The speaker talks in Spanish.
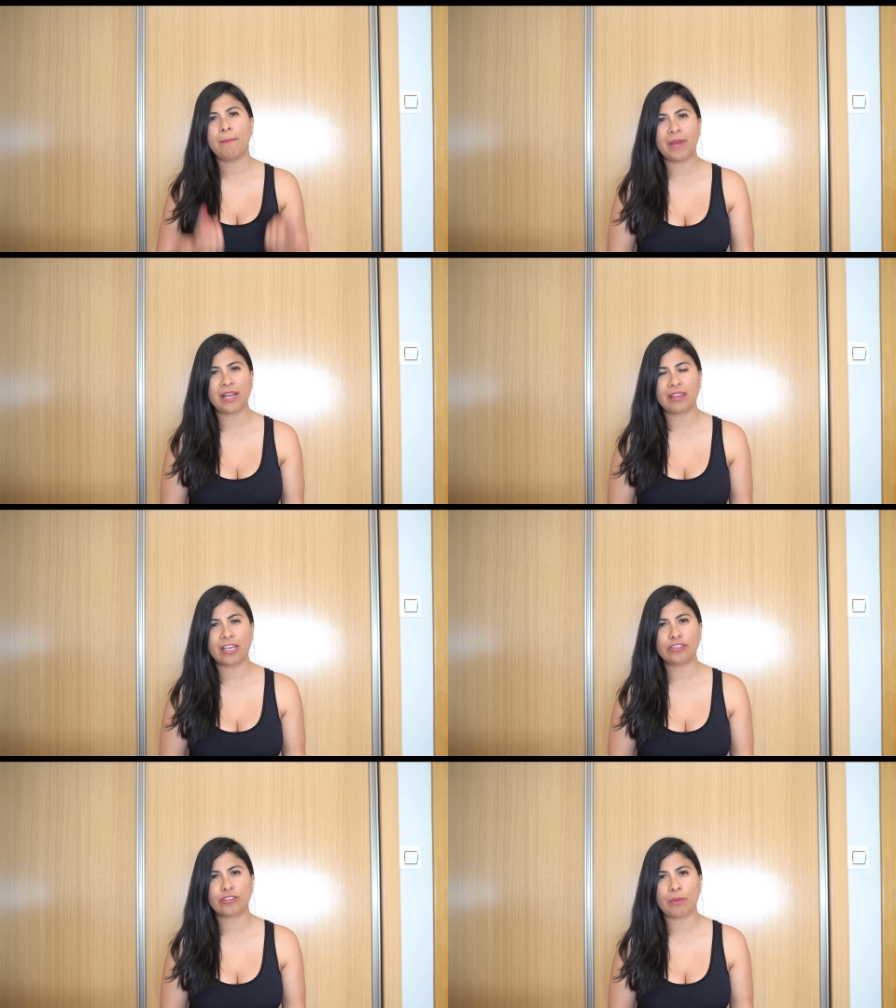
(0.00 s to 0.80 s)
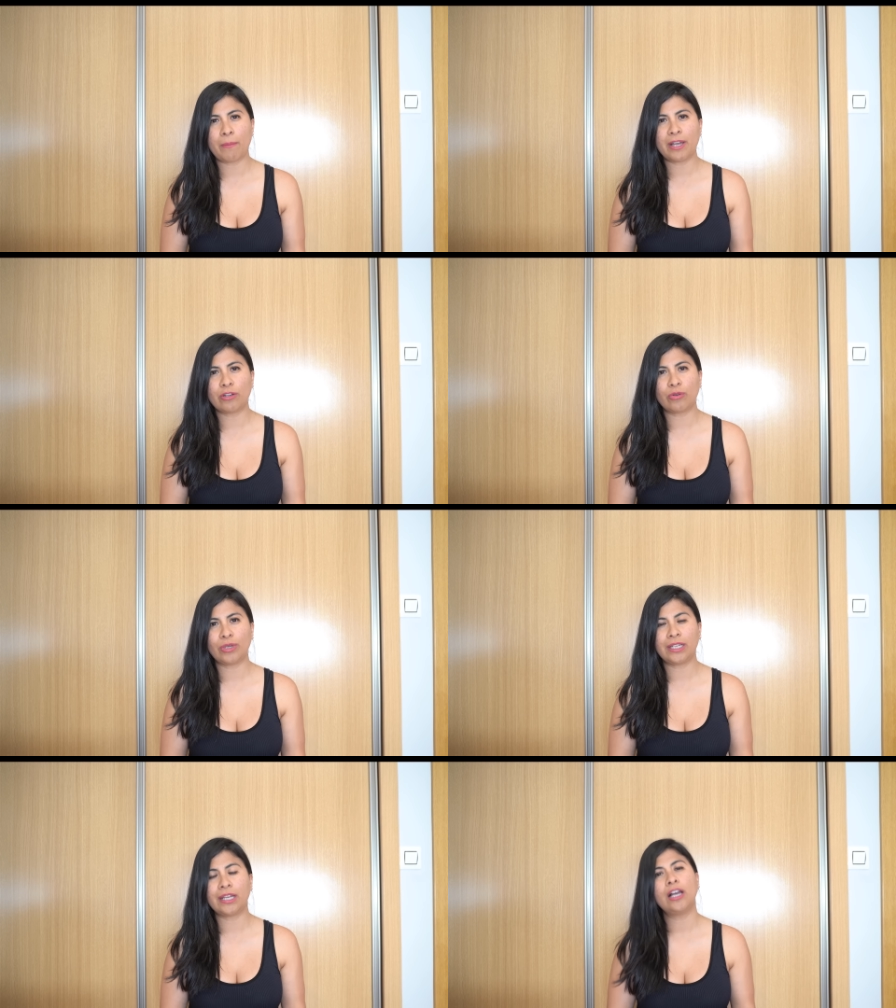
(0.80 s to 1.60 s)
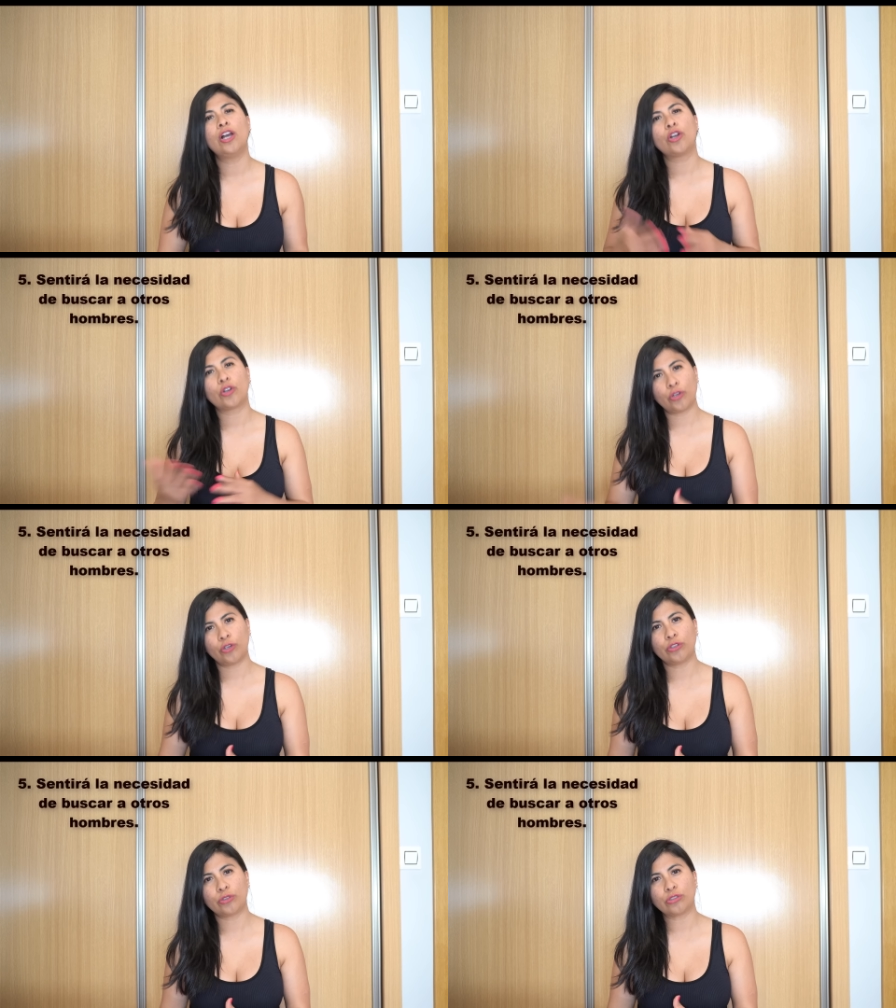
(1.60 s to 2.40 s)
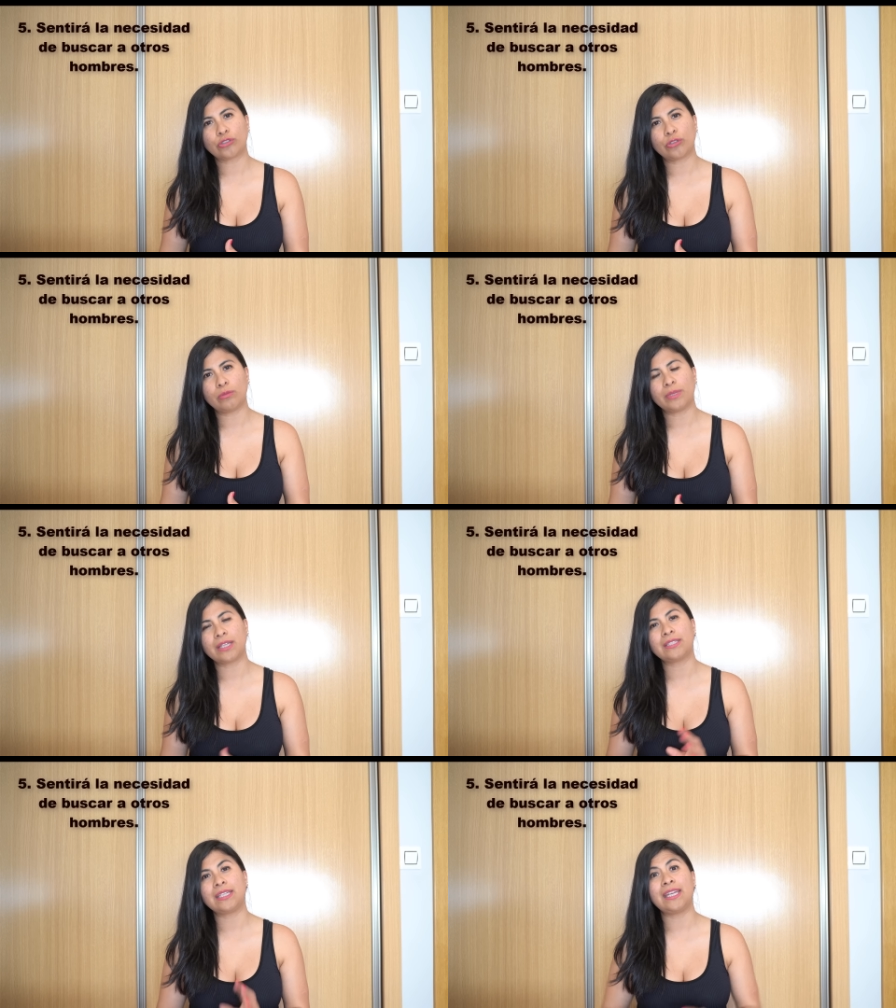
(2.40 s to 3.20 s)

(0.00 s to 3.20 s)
validación masculina con otros hombres.